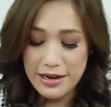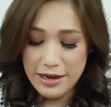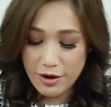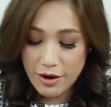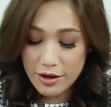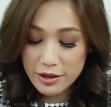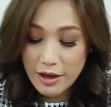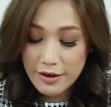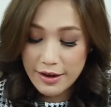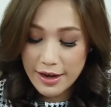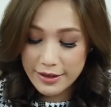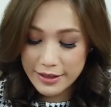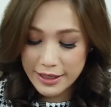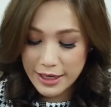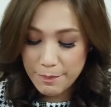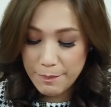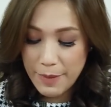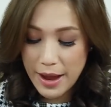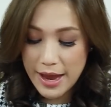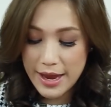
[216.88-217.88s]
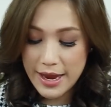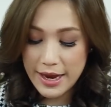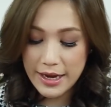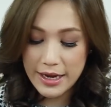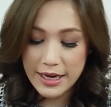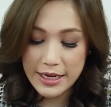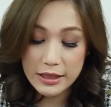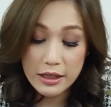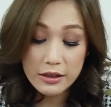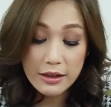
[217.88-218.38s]
แล้วก็ตอนนั้นที่ไปอัง
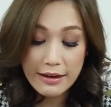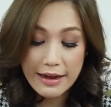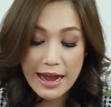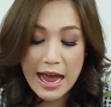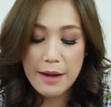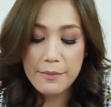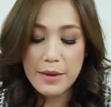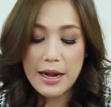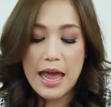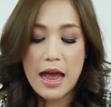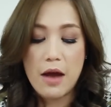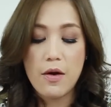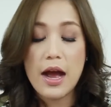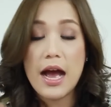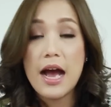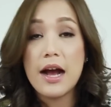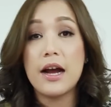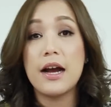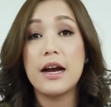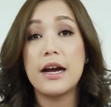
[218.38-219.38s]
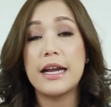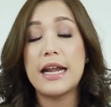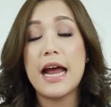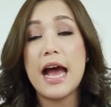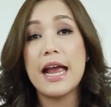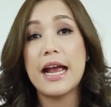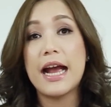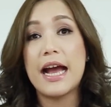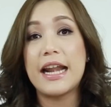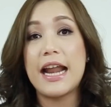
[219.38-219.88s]
กฤษตั้งแต่นานมาแล้วค่ะเคย
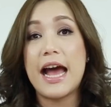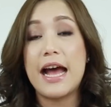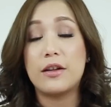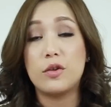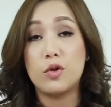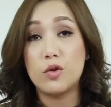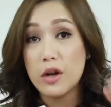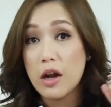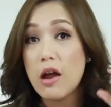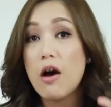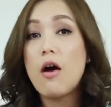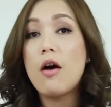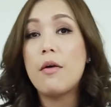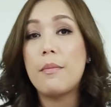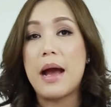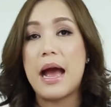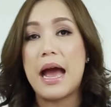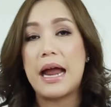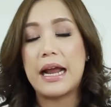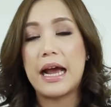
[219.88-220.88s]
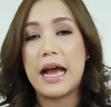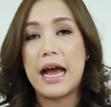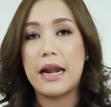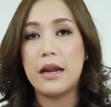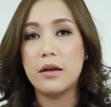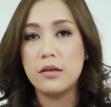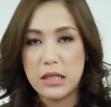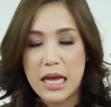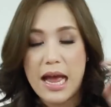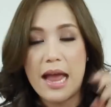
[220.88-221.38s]
ได้ขนาดทดลองมานะคะ
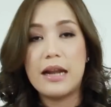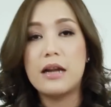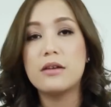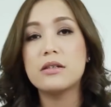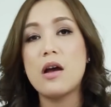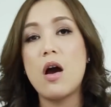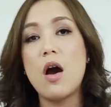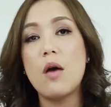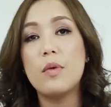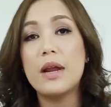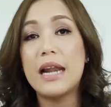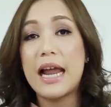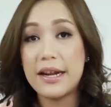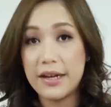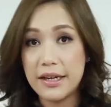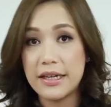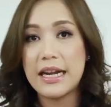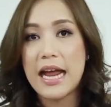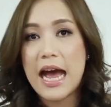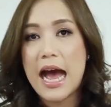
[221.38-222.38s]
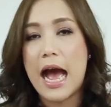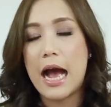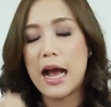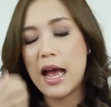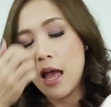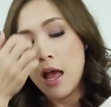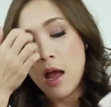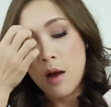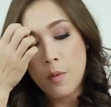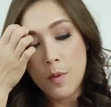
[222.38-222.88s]
แล้วใช้แล้วชอบเวลาเดินทาง
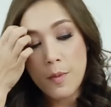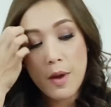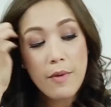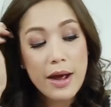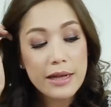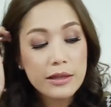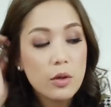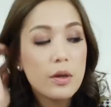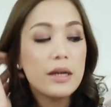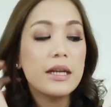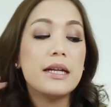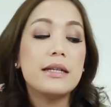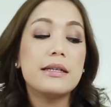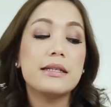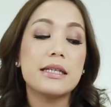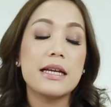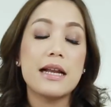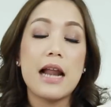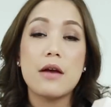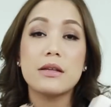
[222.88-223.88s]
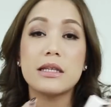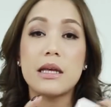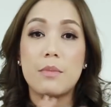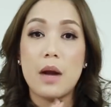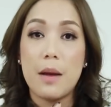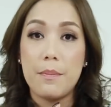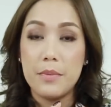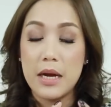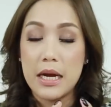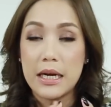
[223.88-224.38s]
มูไม่ว่าตัวนี้จริงๆแล้วสำ
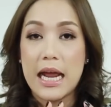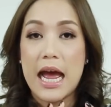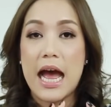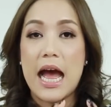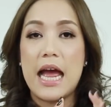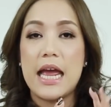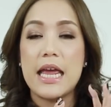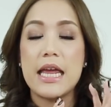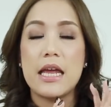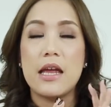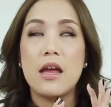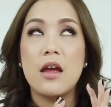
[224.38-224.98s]
หรับเมืองไทย